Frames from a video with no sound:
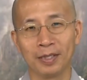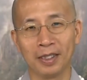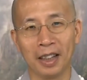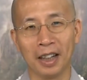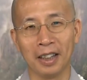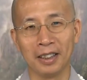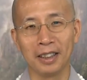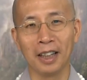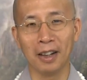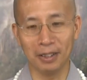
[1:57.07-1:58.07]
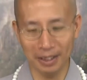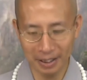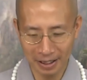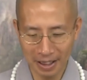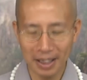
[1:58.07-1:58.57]
啊，你老实
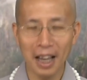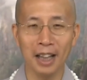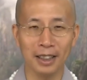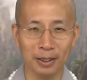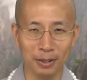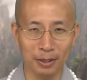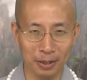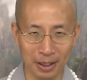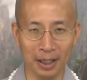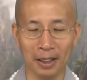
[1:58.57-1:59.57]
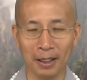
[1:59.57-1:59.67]
真念下去就行，